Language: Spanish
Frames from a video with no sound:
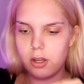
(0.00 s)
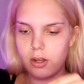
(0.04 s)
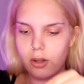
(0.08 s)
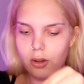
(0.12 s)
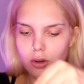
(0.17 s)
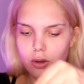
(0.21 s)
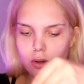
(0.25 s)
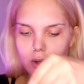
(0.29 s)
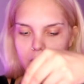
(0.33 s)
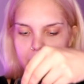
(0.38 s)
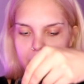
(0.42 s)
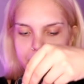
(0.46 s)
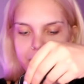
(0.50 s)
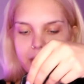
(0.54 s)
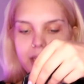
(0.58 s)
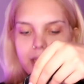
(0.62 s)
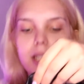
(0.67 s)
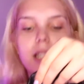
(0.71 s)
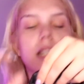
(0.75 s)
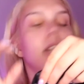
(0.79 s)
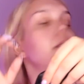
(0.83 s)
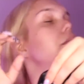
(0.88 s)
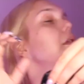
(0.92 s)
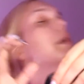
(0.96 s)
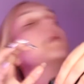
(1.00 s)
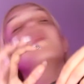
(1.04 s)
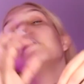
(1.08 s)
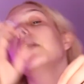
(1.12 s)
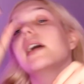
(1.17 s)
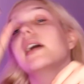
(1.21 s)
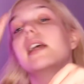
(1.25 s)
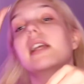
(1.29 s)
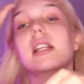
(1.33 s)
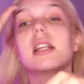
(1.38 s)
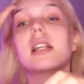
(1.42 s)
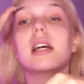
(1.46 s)
Ole, mi niño una
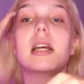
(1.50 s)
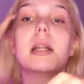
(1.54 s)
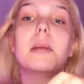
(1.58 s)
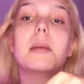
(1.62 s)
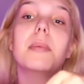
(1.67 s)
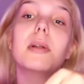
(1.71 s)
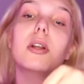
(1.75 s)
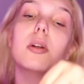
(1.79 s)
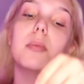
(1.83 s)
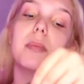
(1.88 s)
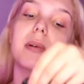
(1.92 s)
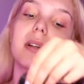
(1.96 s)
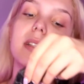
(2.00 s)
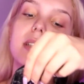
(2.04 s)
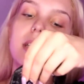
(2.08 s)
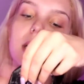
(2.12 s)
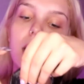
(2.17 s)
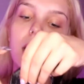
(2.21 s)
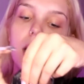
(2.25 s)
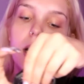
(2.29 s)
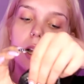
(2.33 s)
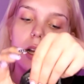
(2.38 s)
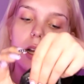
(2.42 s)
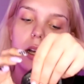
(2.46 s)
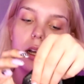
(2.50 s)
máquina. El pelo para atrás.